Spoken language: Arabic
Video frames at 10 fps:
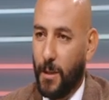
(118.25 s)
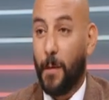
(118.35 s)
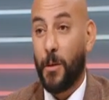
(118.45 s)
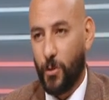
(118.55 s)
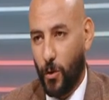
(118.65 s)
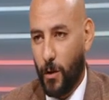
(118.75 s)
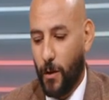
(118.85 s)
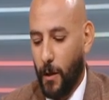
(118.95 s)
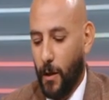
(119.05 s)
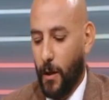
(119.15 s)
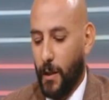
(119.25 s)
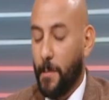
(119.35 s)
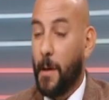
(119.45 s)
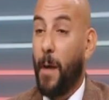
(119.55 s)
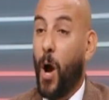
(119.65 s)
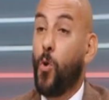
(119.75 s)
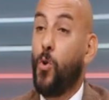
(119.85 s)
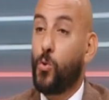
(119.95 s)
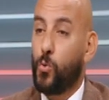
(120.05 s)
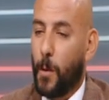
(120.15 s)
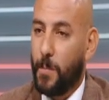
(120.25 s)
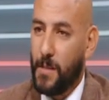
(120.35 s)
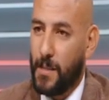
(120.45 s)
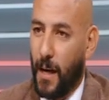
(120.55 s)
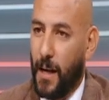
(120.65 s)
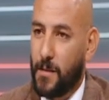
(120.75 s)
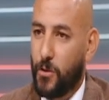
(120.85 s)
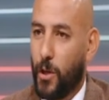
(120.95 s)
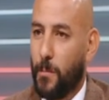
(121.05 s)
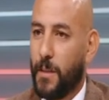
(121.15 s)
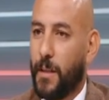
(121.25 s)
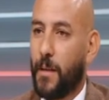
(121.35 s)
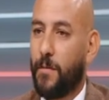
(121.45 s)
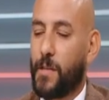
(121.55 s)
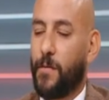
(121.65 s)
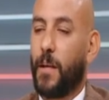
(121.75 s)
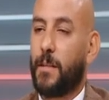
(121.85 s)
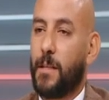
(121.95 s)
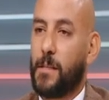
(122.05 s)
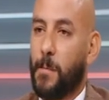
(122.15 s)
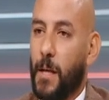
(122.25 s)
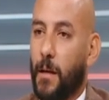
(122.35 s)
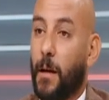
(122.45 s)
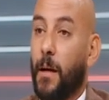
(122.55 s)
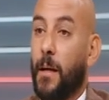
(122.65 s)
نبيل عماد دونجا يمكن مع كل صوره بتنزل على السوشيال ميديا في صفحات نادي الزمالك